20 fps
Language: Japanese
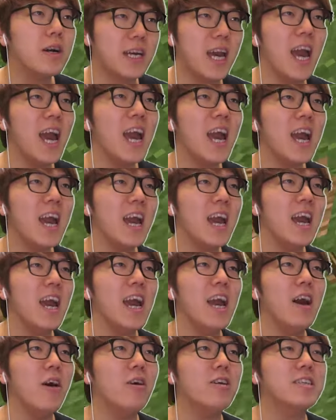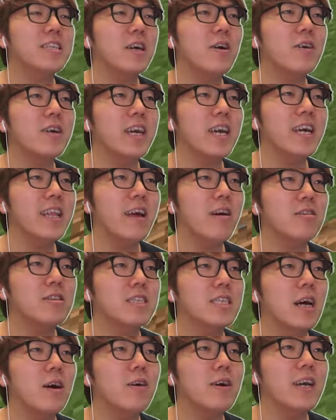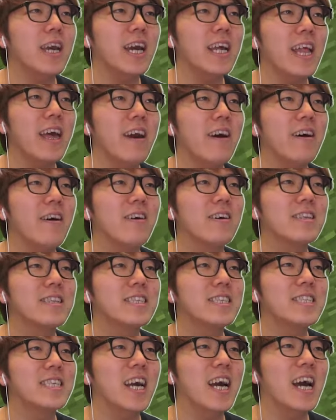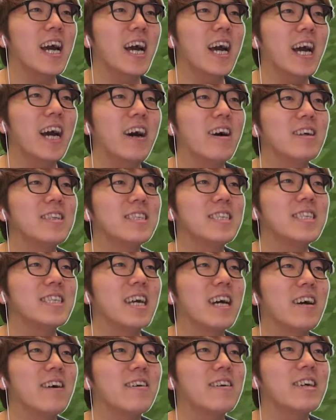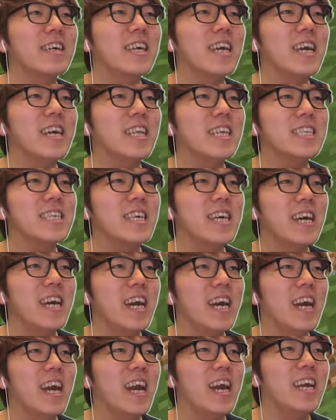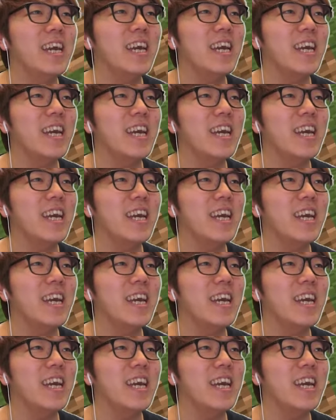ケーおっちゃんオッケーだよおっちゃんオッケーだよおっちゃんおっちゃんオッケーだぜ